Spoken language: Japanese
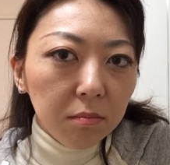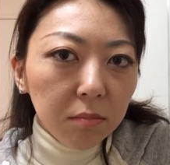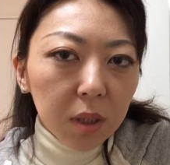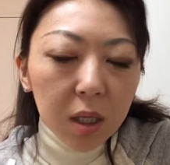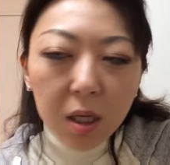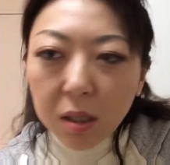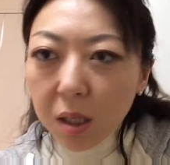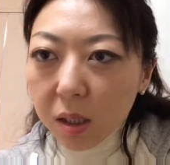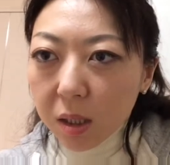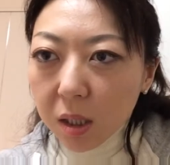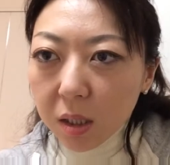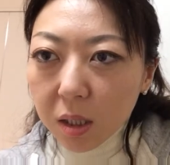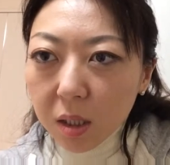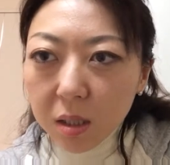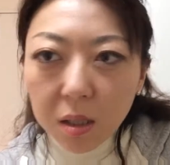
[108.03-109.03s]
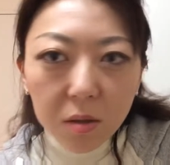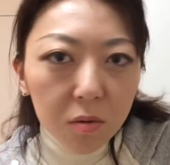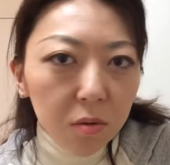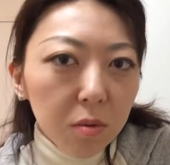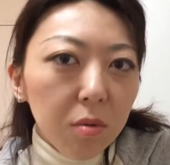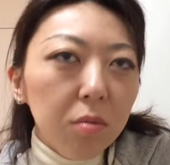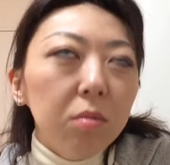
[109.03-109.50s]
まあ、やんなきゃいけない
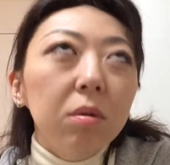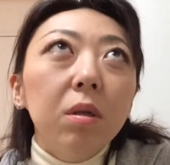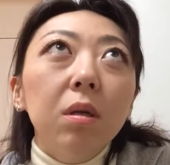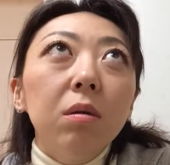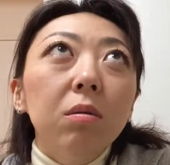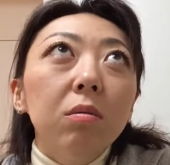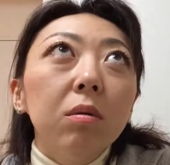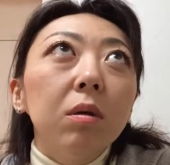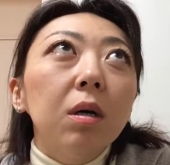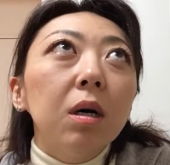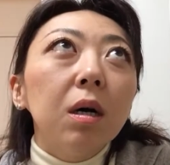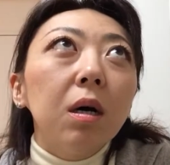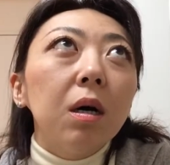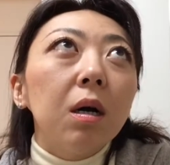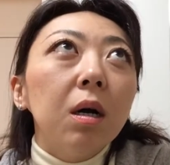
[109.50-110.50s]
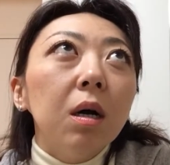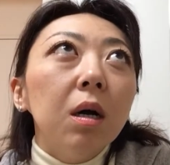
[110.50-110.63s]
ことっていうか